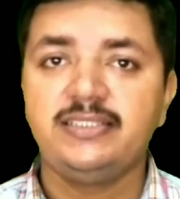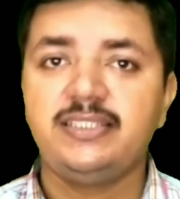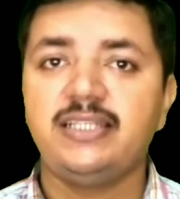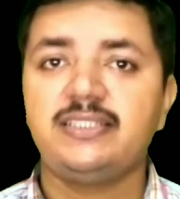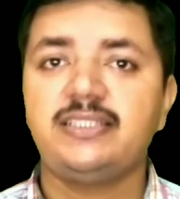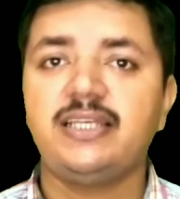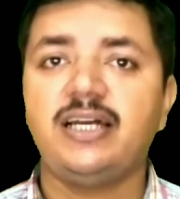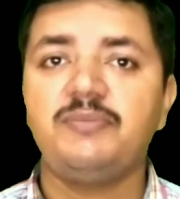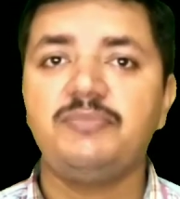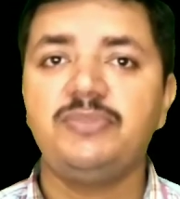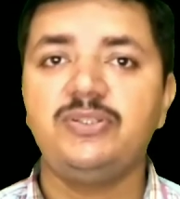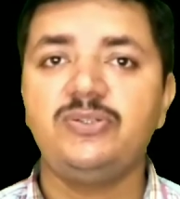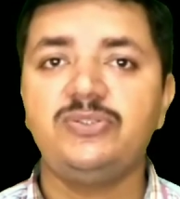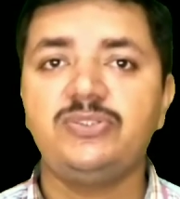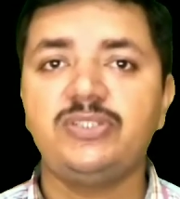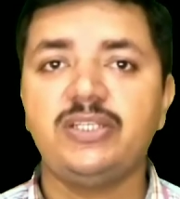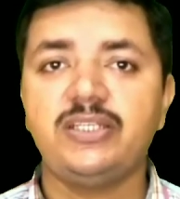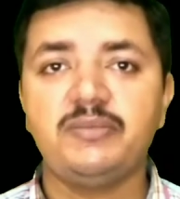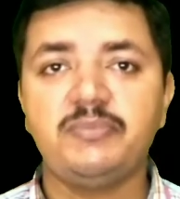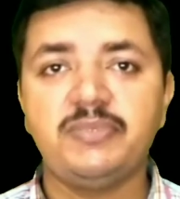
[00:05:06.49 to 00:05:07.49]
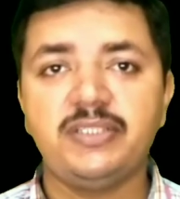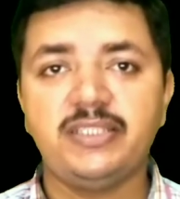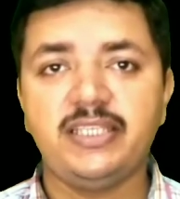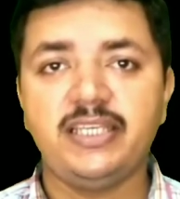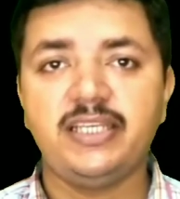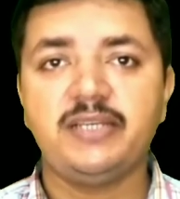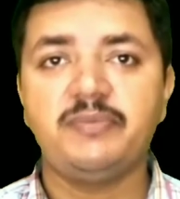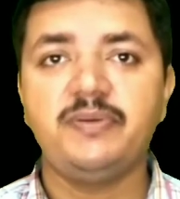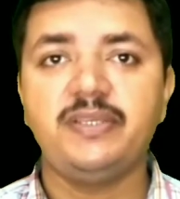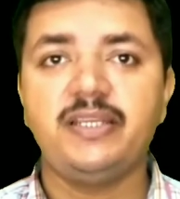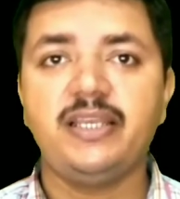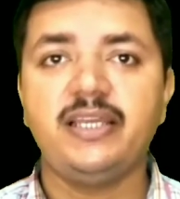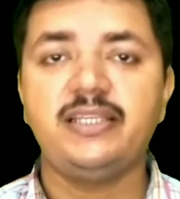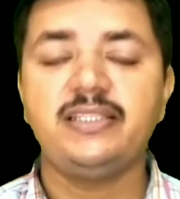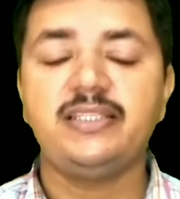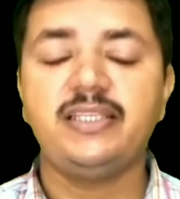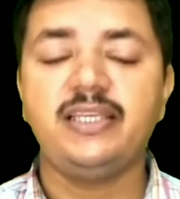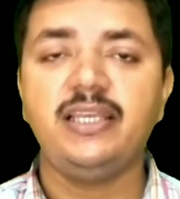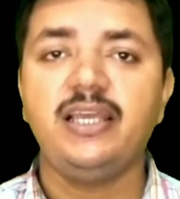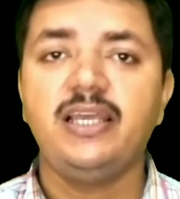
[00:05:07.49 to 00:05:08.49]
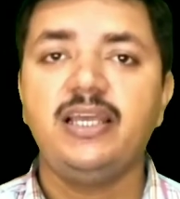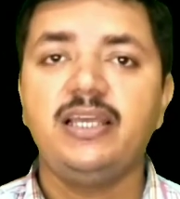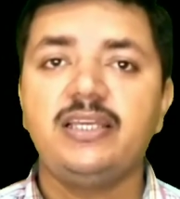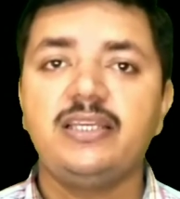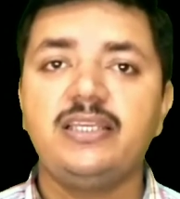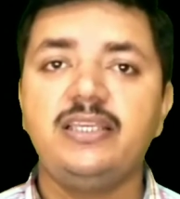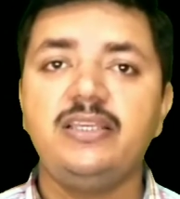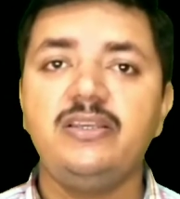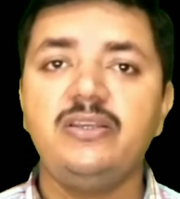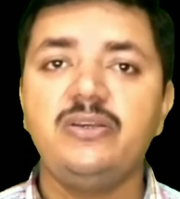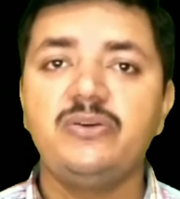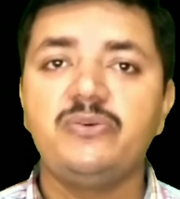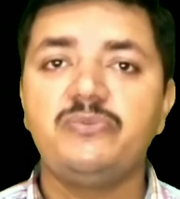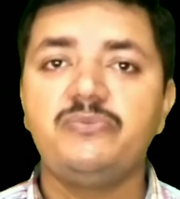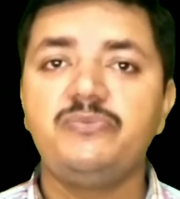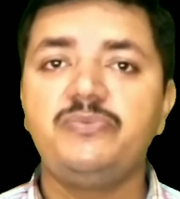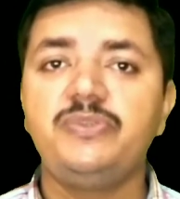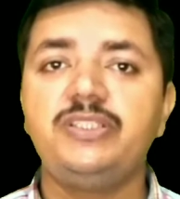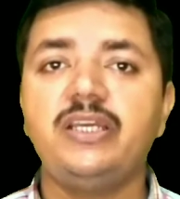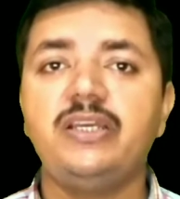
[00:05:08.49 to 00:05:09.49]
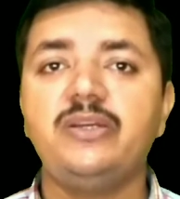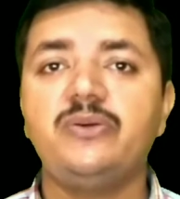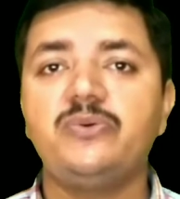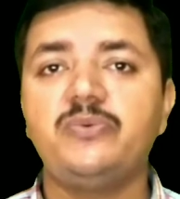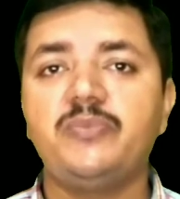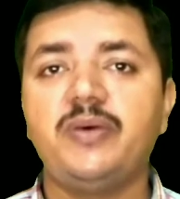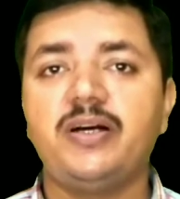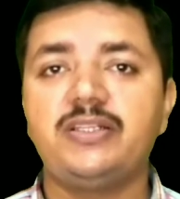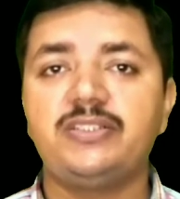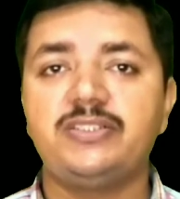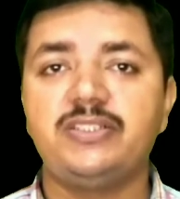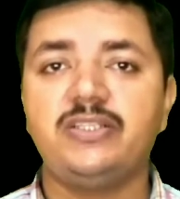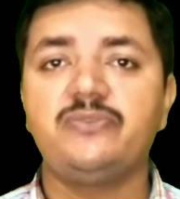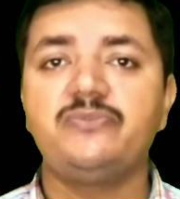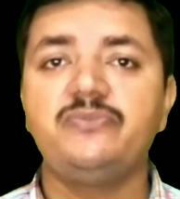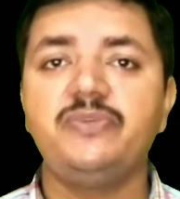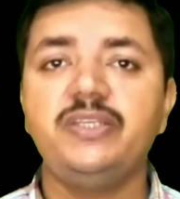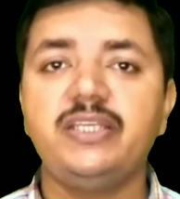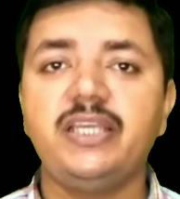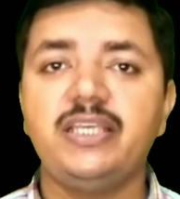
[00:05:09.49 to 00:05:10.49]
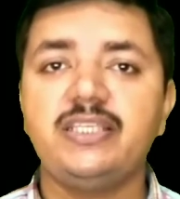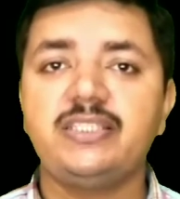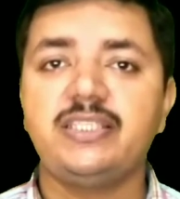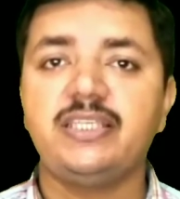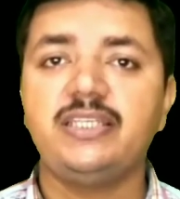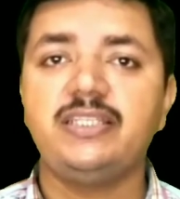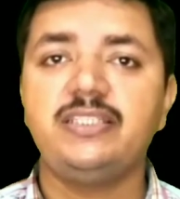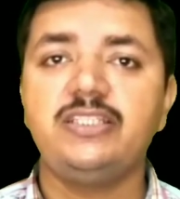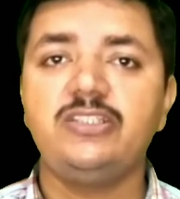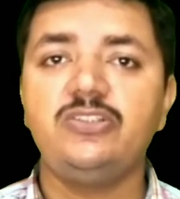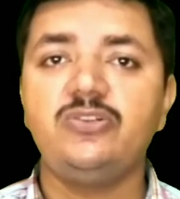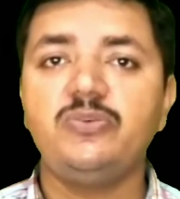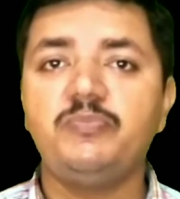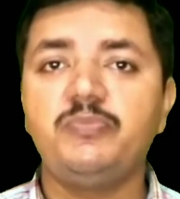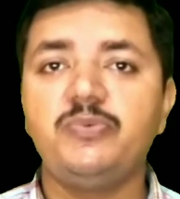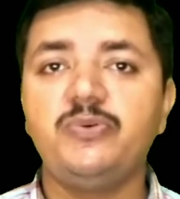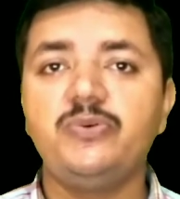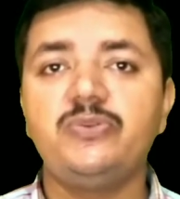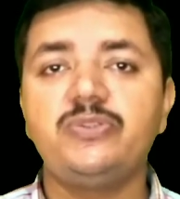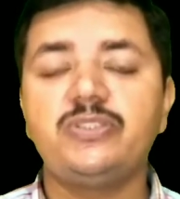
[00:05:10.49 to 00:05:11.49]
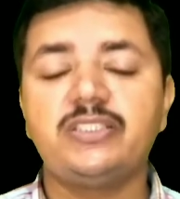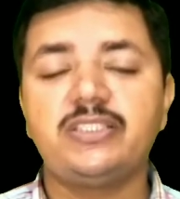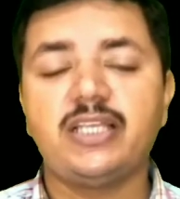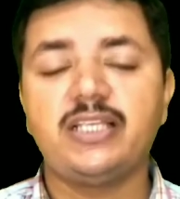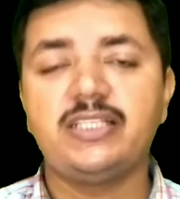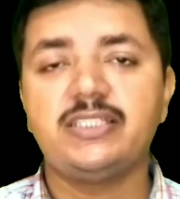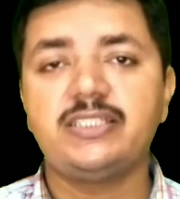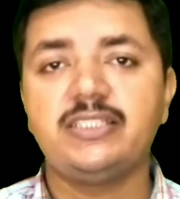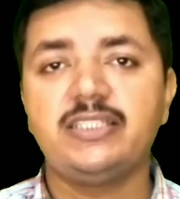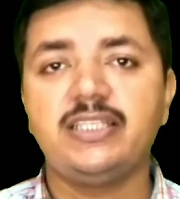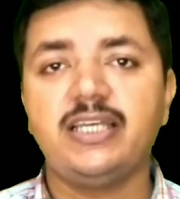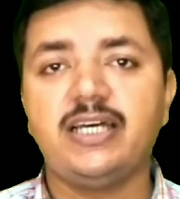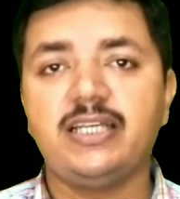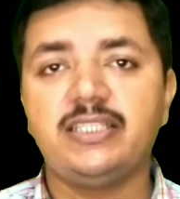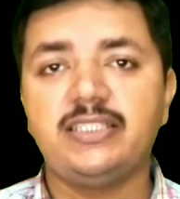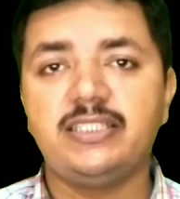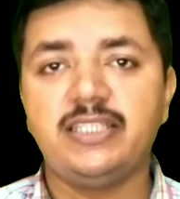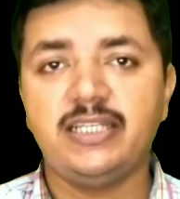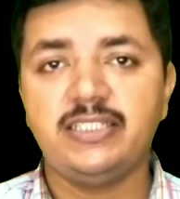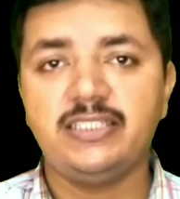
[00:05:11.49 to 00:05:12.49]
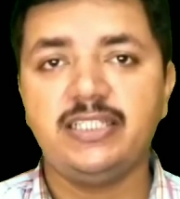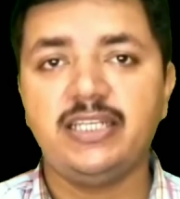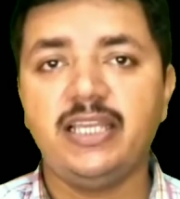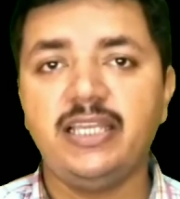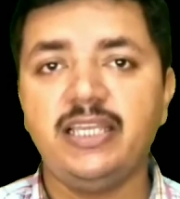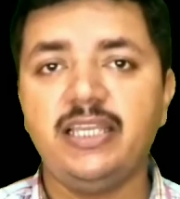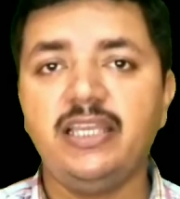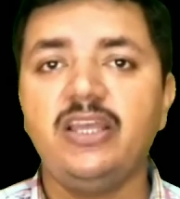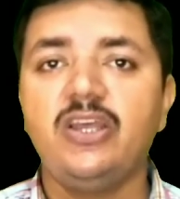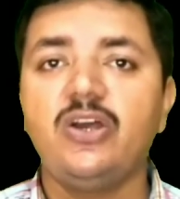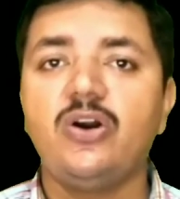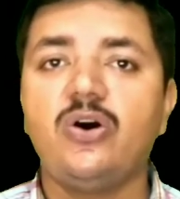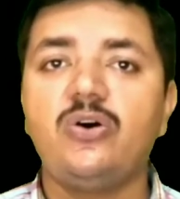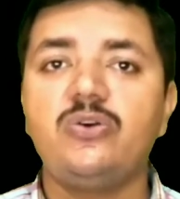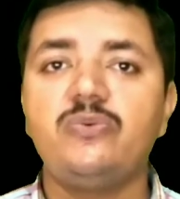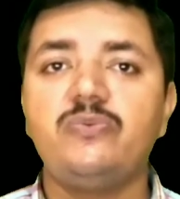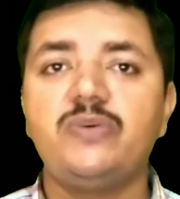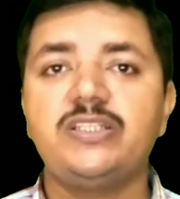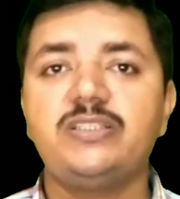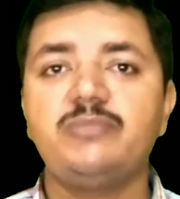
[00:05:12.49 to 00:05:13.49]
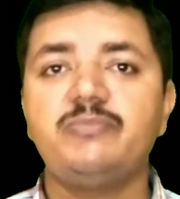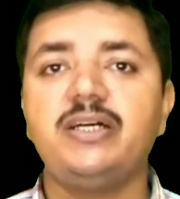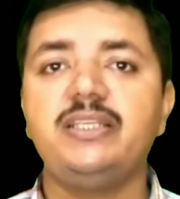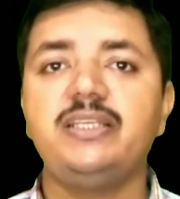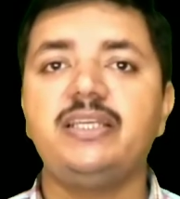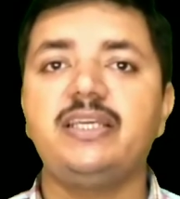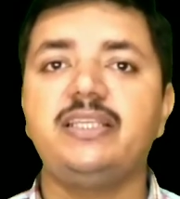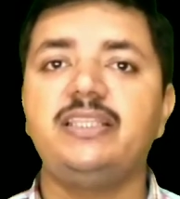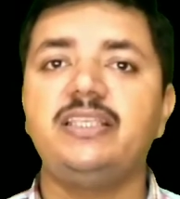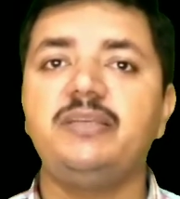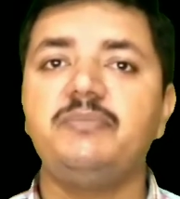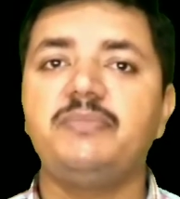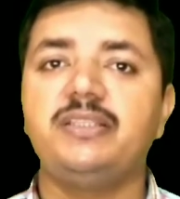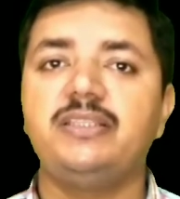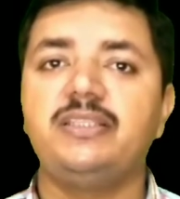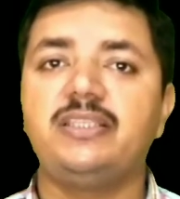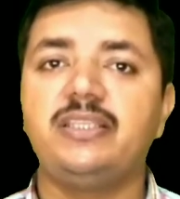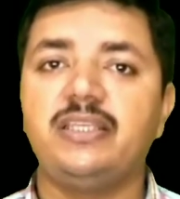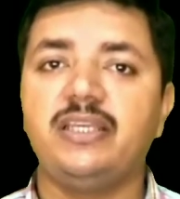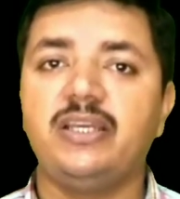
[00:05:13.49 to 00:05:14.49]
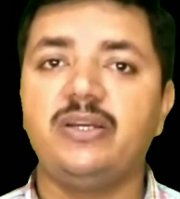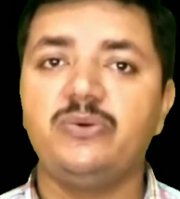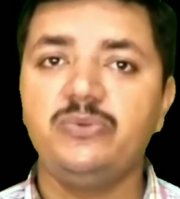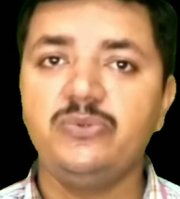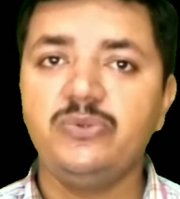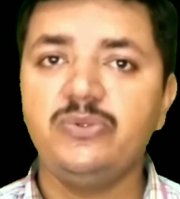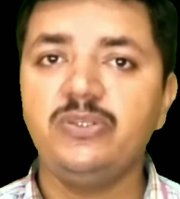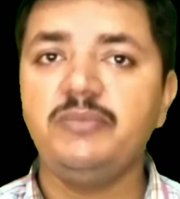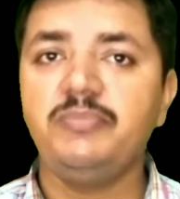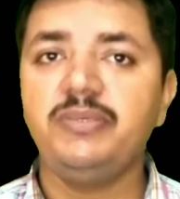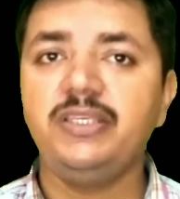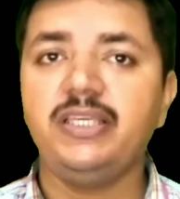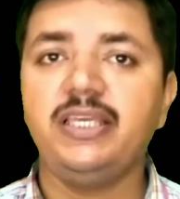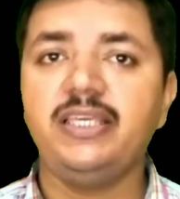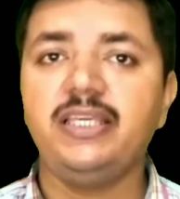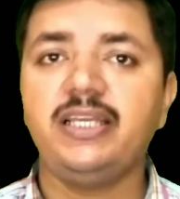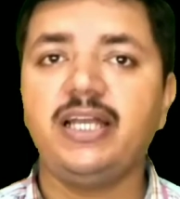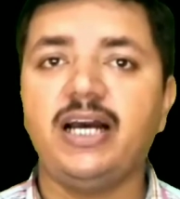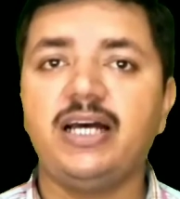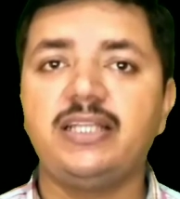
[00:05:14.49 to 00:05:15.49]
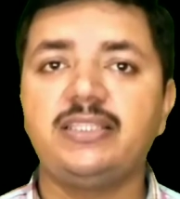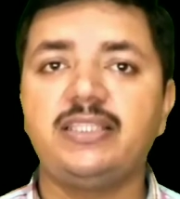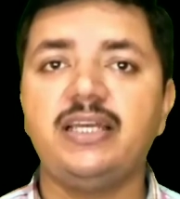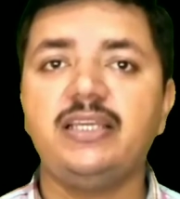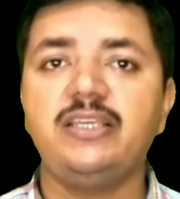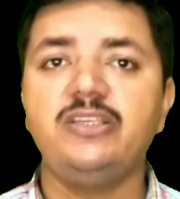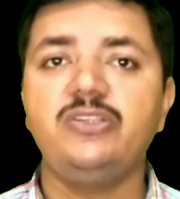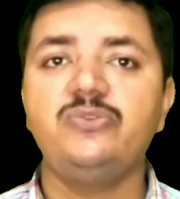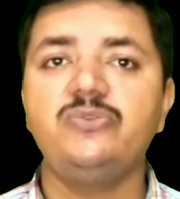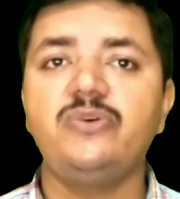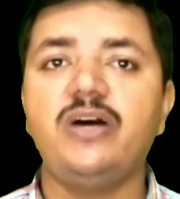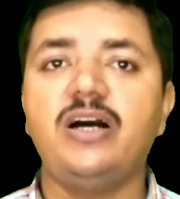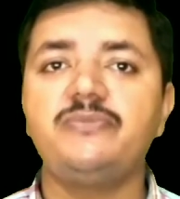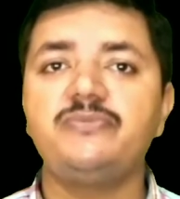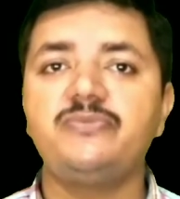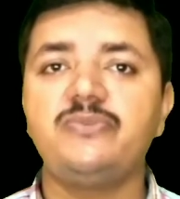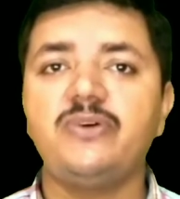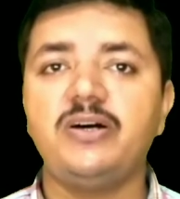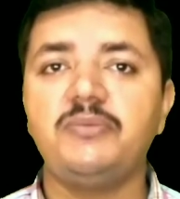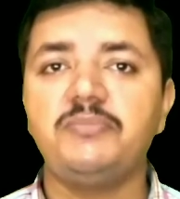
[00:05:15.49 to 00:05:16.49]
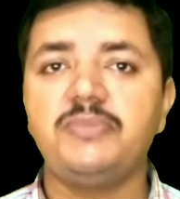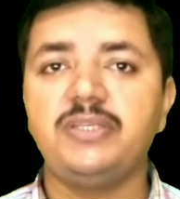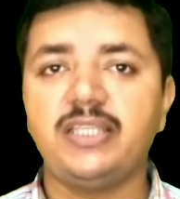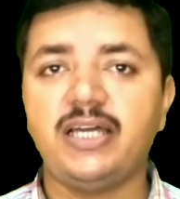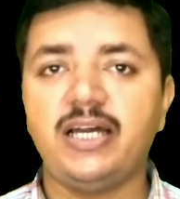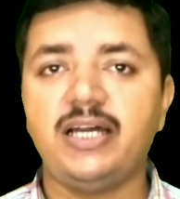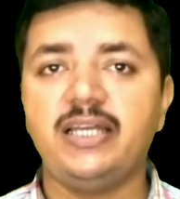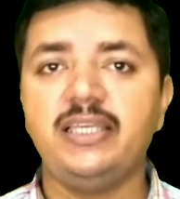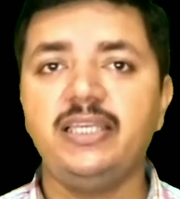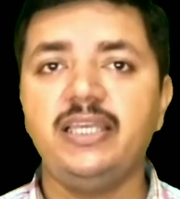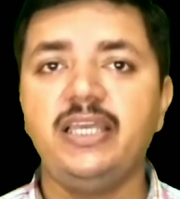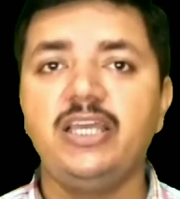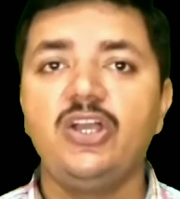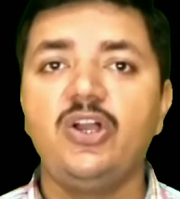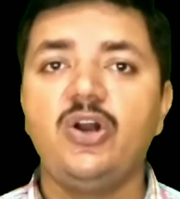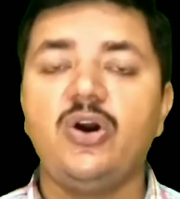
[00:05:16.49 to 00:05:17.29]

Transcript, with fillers: जैसा हम न्यूज चैनल में देख भी रहे थे कि विजय कुमार सिंह वीके सिंह जी जो पूर्व थल सेना अध्यक्ष रहे और वर्तमान केंद्रीय मंत्री हैं उन्होंने भी यही कहा था कि युवा अफवाह में ना आए